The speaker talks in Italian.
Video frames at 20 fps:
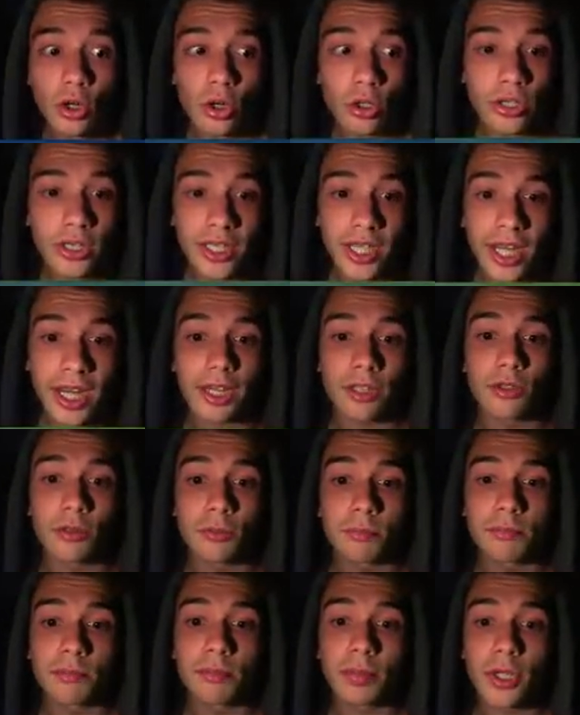ho
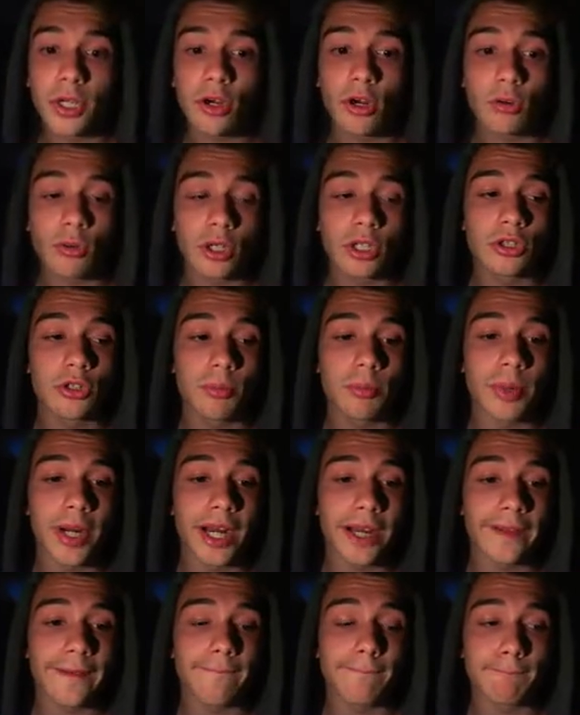tirato, però a quanto
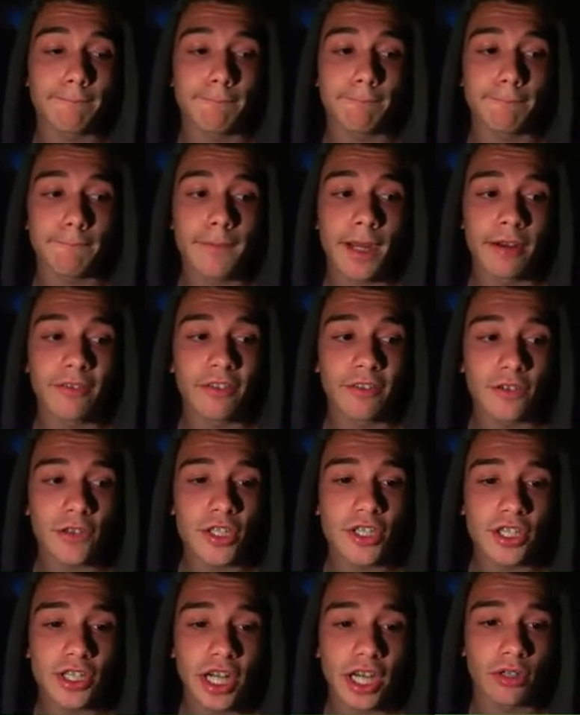pare avevo
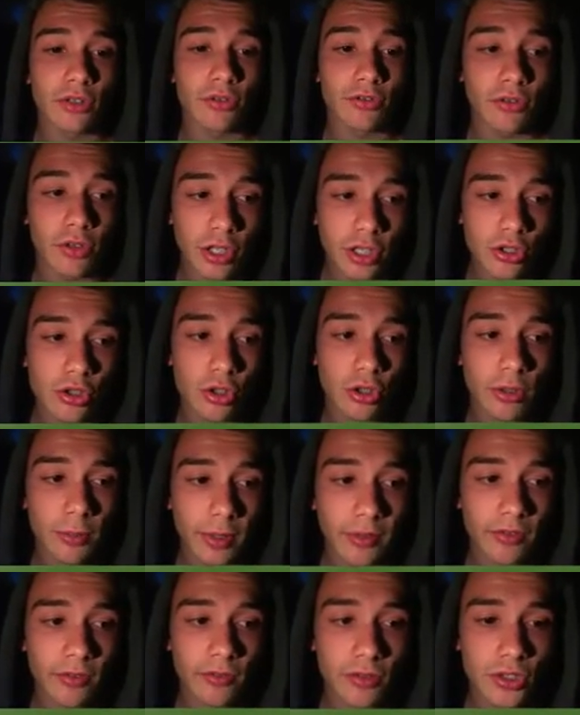segnato in fuorigioco,
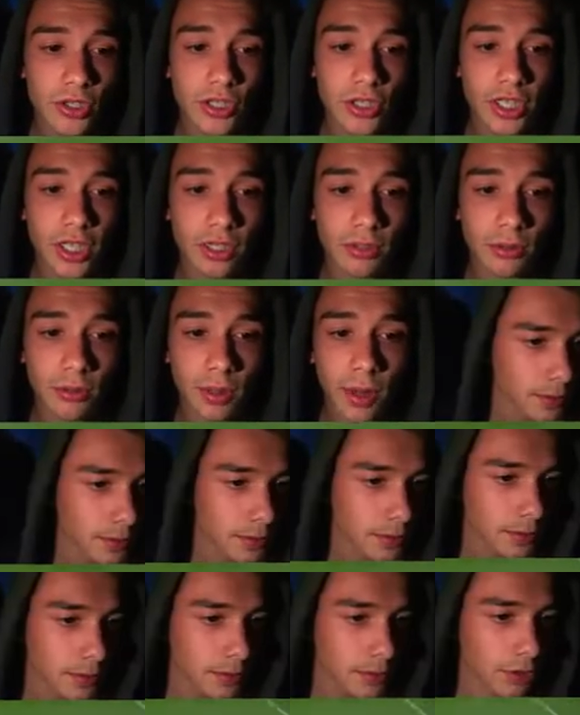ma avevo segnato.
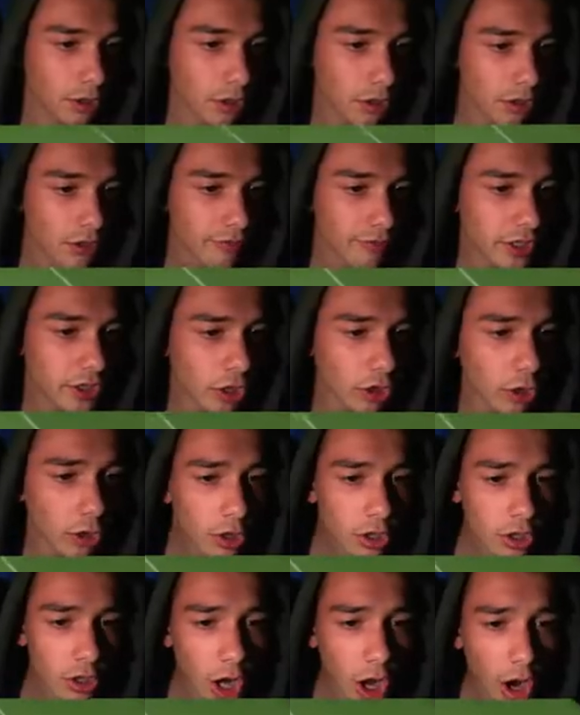No, Vitolo,
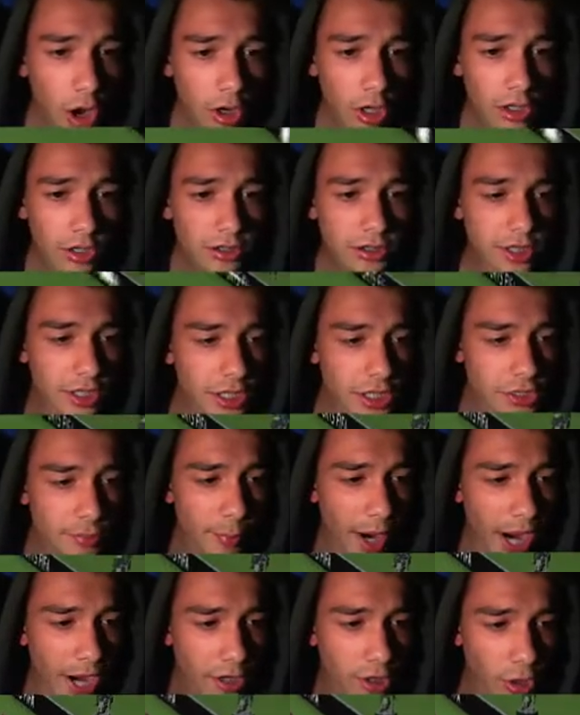no! Sì,
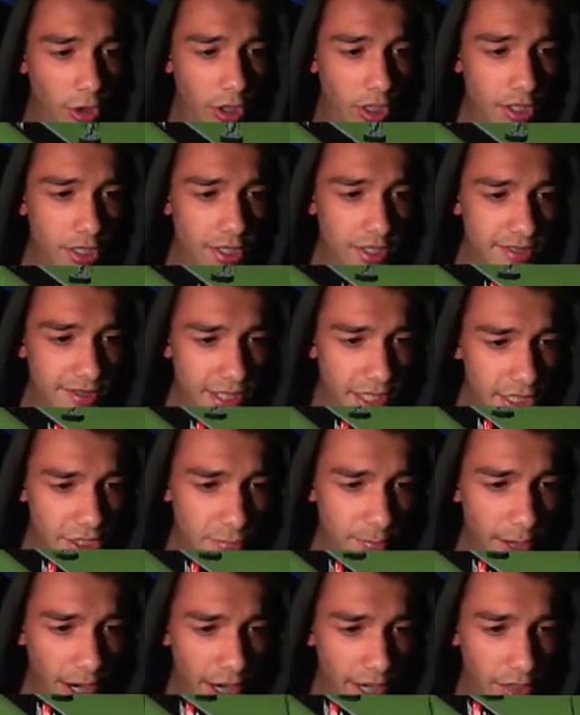Schmeichel, sì,
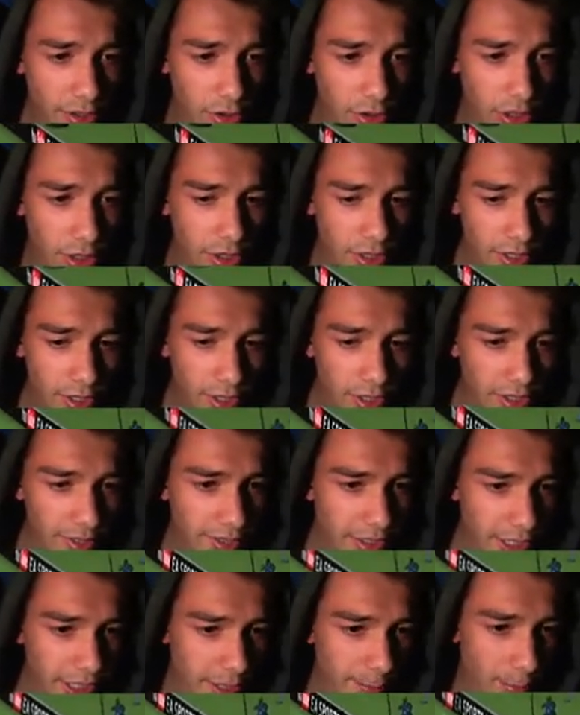Schmeichel!
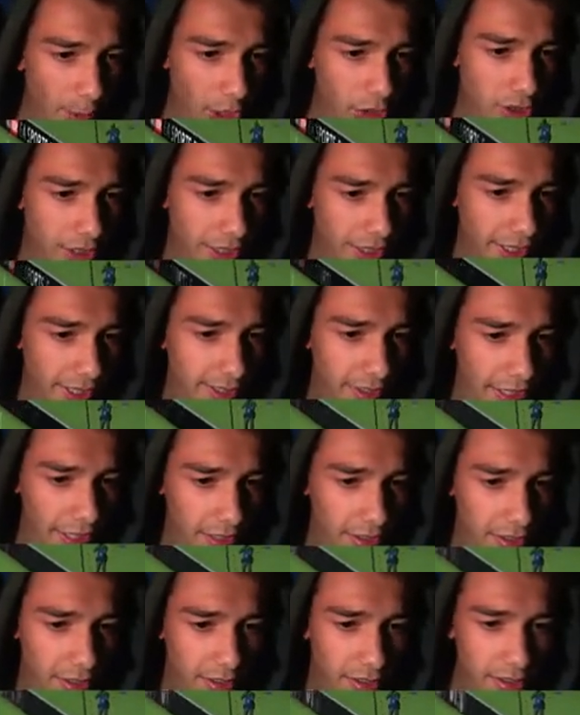Tieni botta,
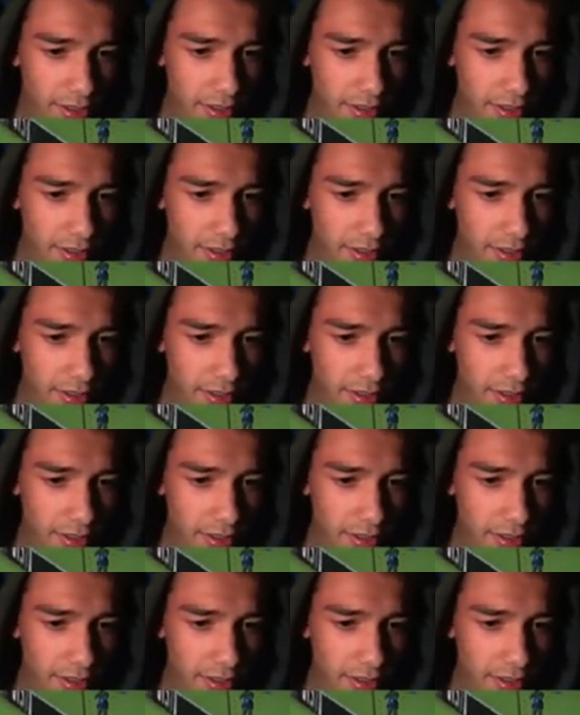Gaetan!